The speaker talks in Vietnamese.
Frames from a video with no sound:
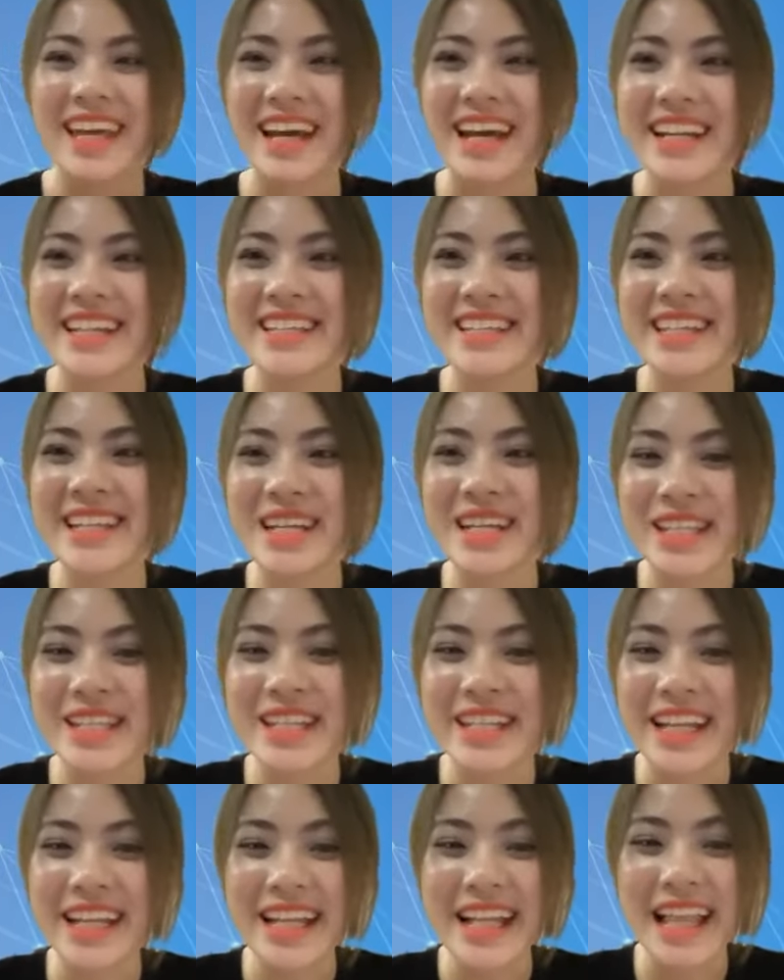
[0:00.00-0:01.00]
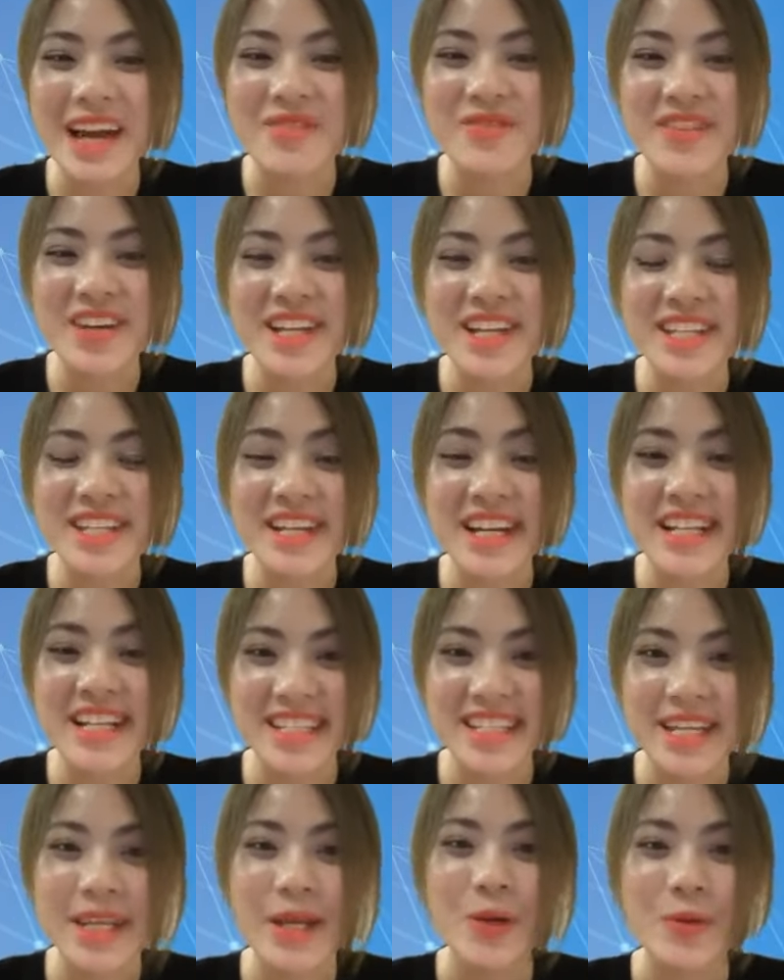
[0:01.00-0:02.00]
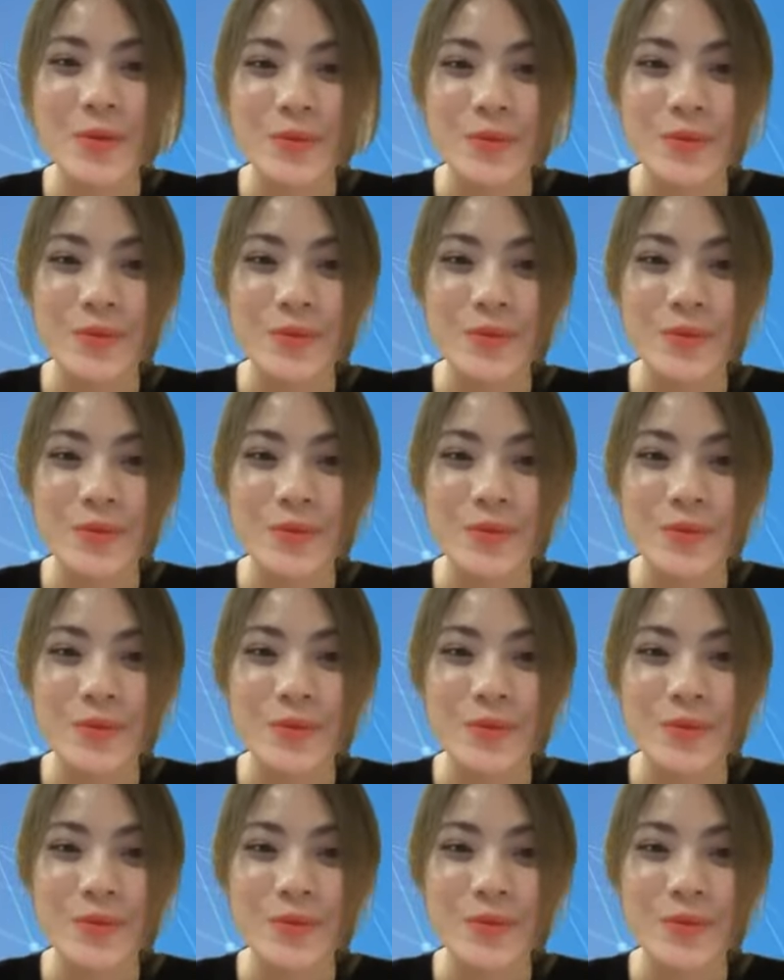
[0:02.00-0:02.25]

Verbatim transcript: Anh chị giờ đã đi làm về chưa anh chị?